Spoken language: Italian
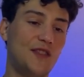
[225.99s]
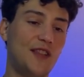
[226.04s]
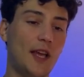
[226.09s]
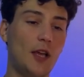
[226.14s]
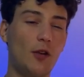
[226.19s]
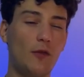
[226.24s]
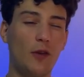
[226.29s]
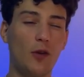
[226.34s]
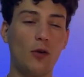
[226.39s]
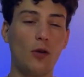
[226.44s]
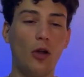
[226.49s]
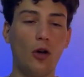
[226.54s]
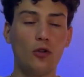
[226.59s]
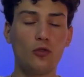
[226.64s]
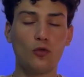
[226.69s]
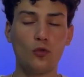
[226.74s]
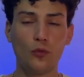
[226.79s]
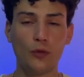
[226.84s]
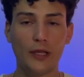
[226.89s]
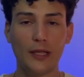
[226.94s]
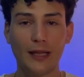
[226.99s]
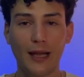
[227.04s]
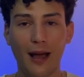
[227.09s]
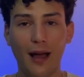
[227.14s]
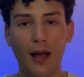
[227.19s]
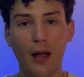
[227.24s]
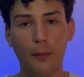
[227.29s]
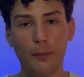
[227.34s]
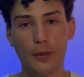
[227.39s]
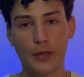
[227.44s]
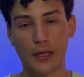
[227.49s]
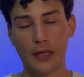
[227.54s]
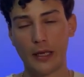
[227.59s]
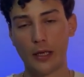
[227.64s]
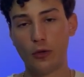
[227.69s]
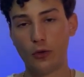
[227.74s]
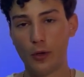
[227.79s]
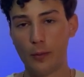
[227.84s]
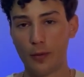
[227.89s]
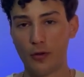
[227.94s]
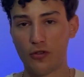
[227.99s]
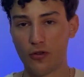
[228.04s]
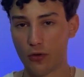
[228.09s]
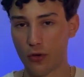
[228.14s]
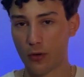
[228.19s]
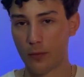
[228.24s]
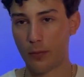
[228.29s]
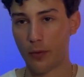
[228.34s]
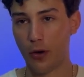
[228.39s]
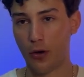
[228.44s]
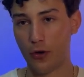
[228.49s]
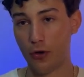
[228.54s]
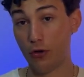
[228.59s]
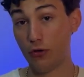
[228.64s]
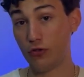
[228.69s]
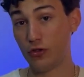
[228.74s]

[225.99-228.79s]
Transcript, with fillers: 0,8 unità per chilo di peso corporeo,